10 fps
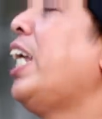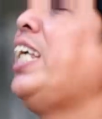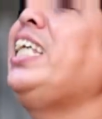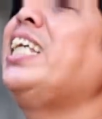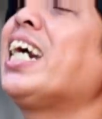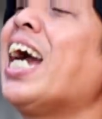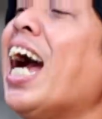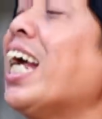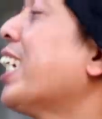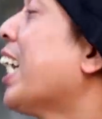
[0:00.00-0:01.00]
Iya
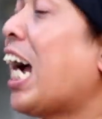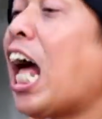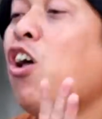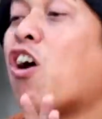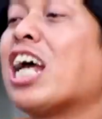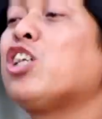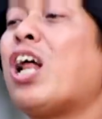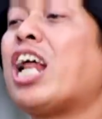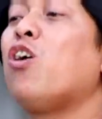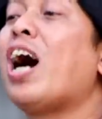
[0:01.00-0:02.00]
gas, kalau orang
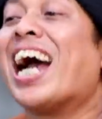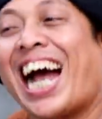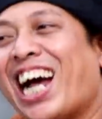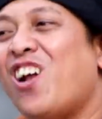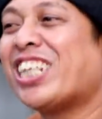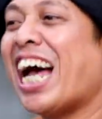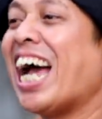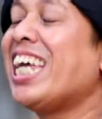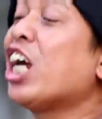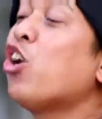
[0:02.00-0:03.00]
jualan doang kagak dosa.
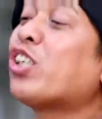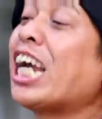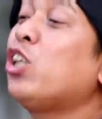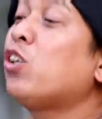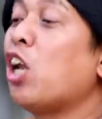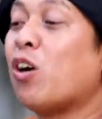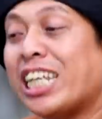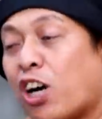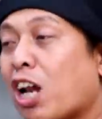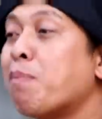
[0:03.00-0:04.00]
Yang dosa itu kalau
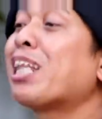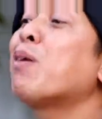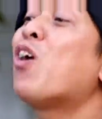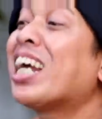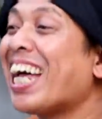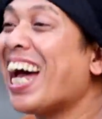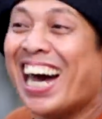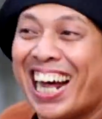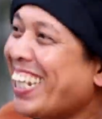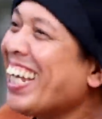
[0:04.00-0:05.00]
ngajak orang batal puasa,
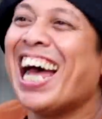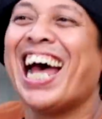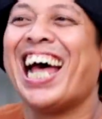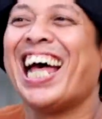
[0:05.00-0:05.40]
ngerti nggak?